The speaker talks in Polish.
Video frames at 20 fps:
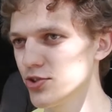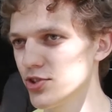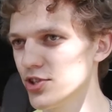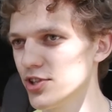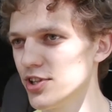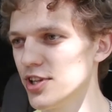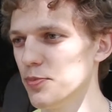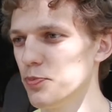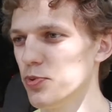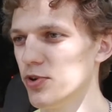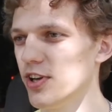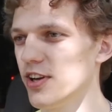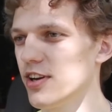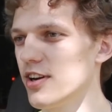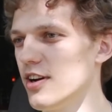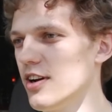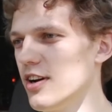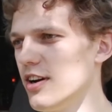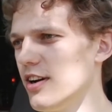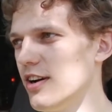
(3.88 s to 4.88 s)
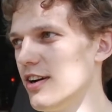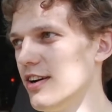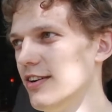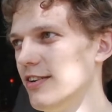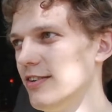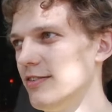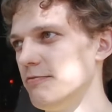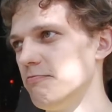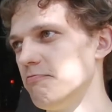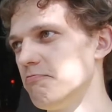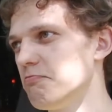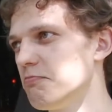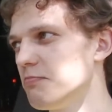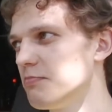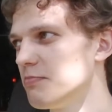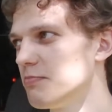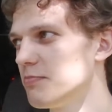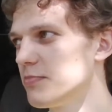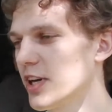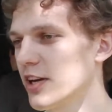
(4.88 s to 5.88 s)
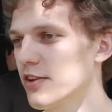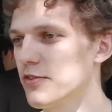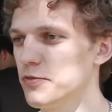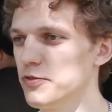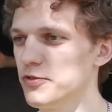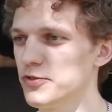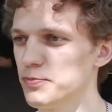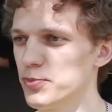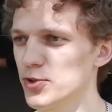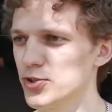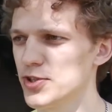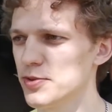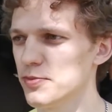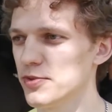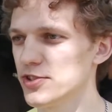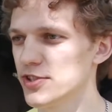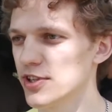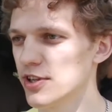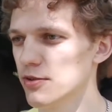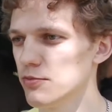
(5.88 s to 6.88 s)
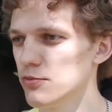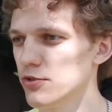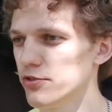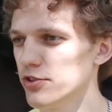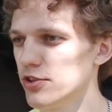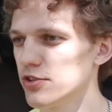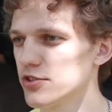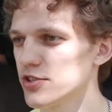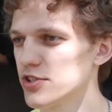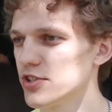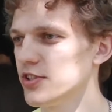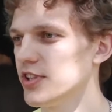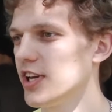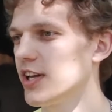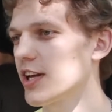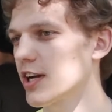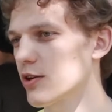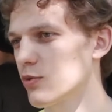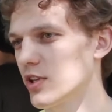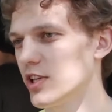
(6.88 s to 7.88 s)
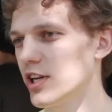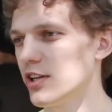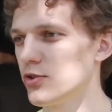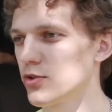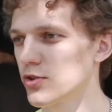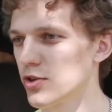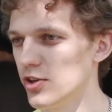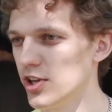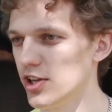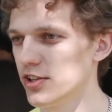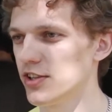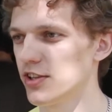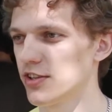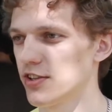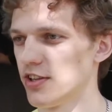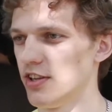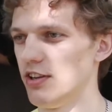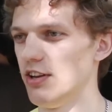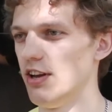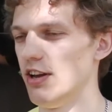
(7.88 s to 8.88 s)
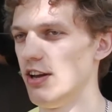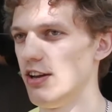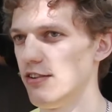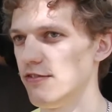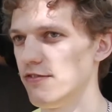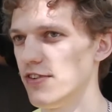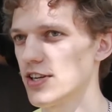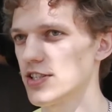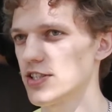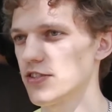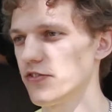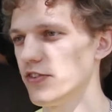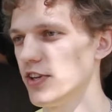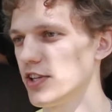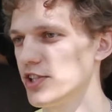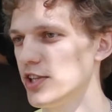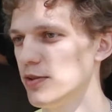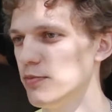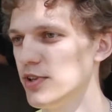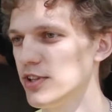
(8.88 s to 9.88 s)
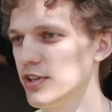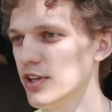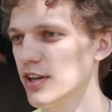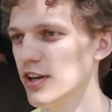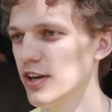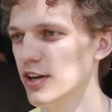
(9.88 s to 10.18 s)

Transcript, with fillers: 3D polega, tak prostym językiem mówiąc, na nakładaniu kolejnych warstw na siebie, tak